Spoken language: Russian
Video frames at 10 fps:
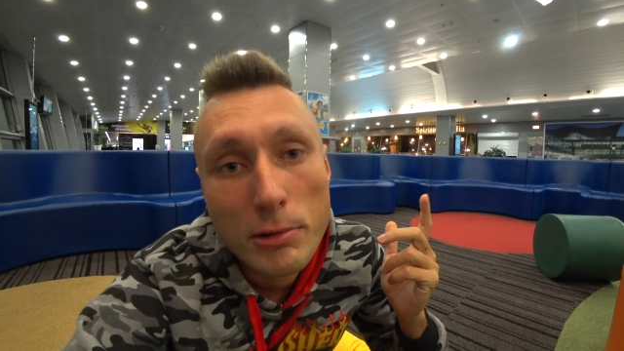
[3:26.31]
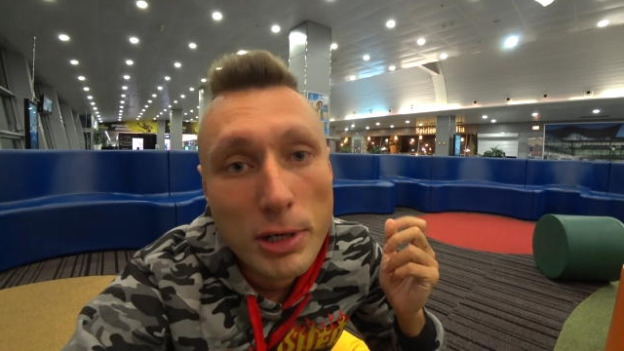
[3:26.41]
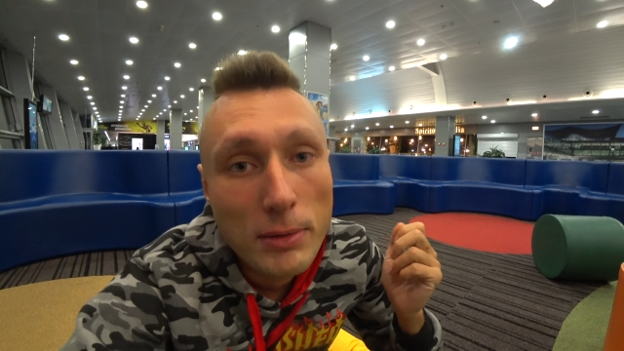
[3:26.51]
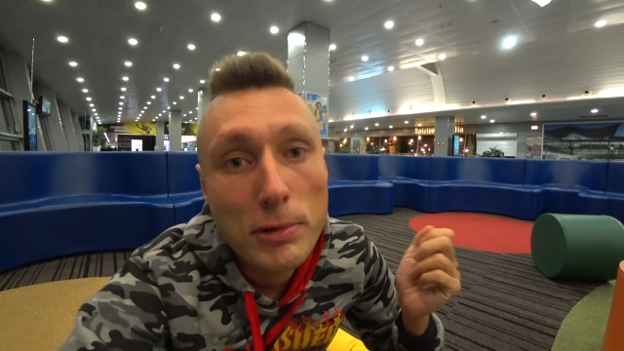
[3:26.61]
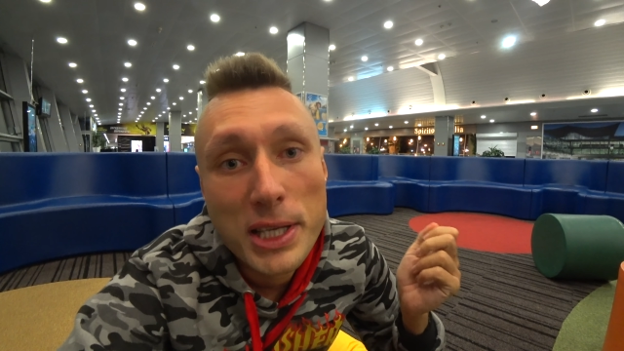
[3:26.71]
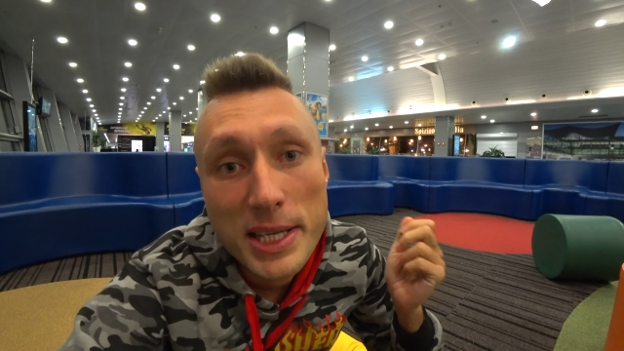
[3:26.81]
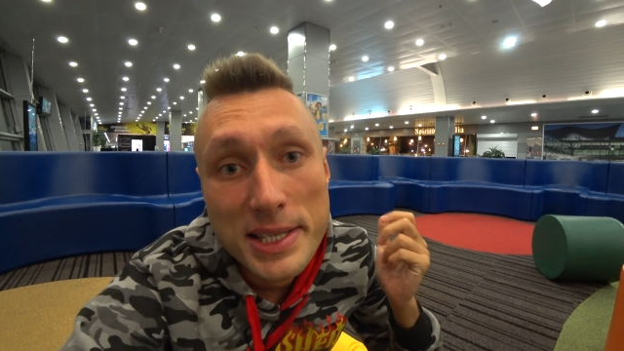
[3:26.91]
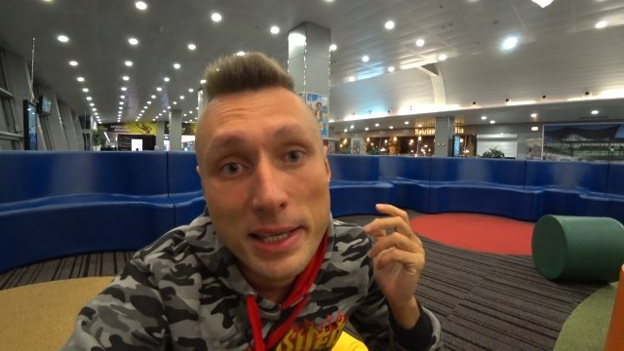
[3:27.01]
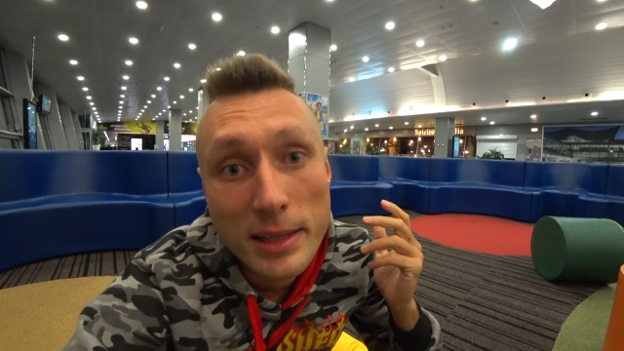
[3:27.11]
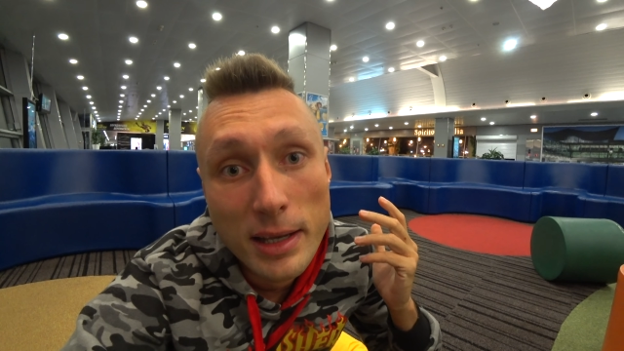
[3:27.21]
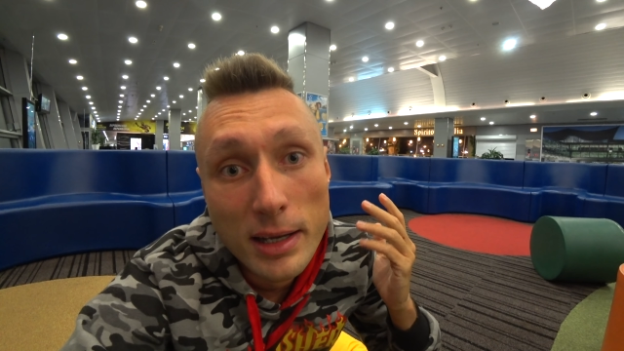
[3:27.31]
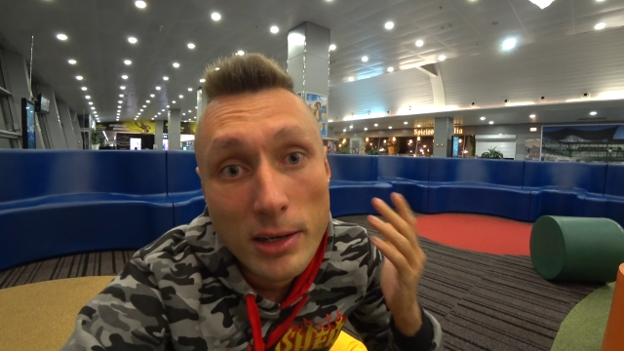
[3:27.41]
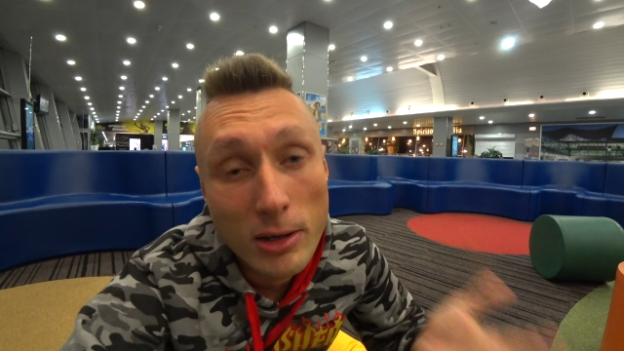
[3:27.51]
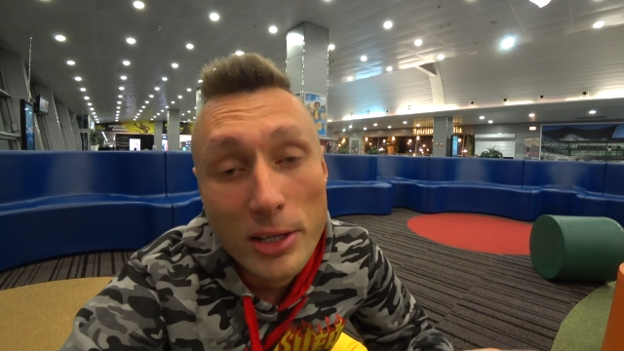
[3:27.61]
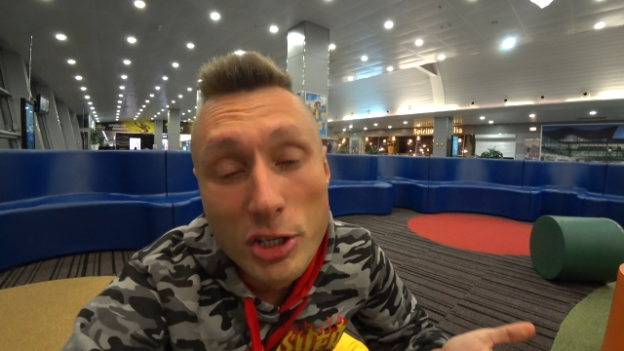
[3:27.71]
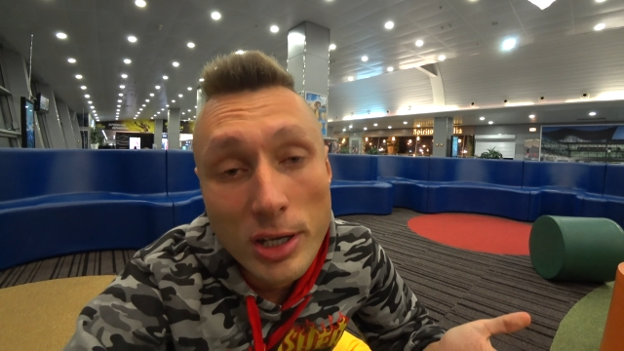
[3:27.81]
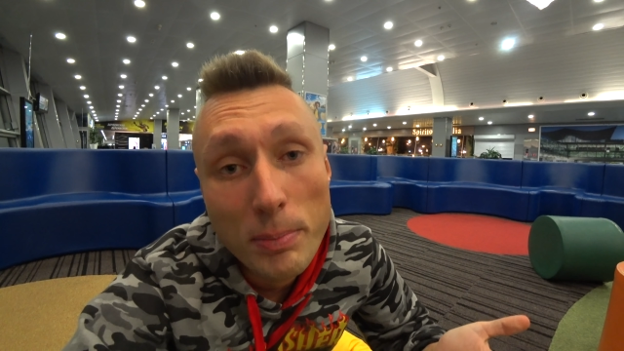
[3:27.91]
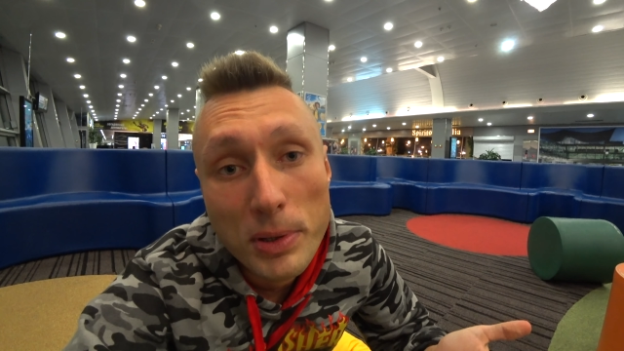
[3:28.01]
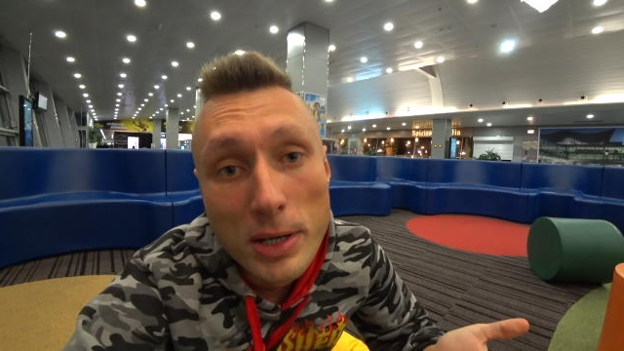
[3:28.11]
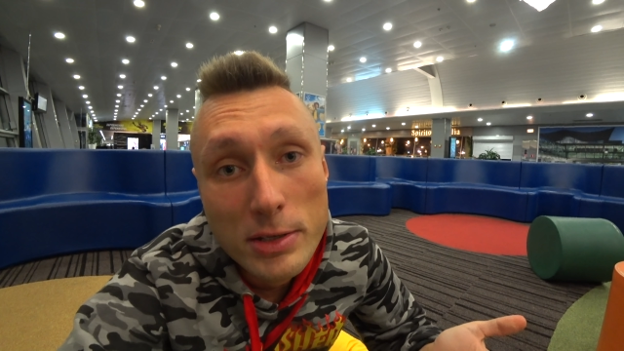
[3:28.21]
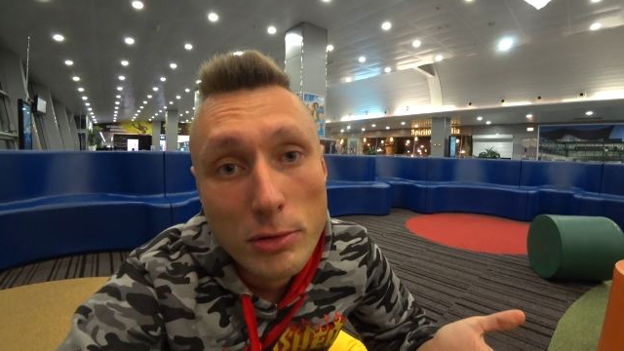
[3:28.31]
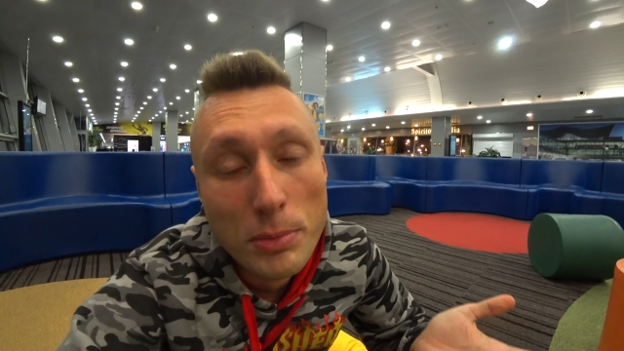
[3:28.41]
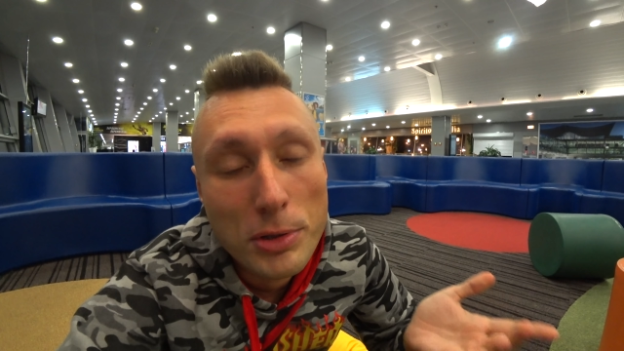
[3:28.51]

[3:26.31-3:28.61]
у кого есть эта карточка Platinum,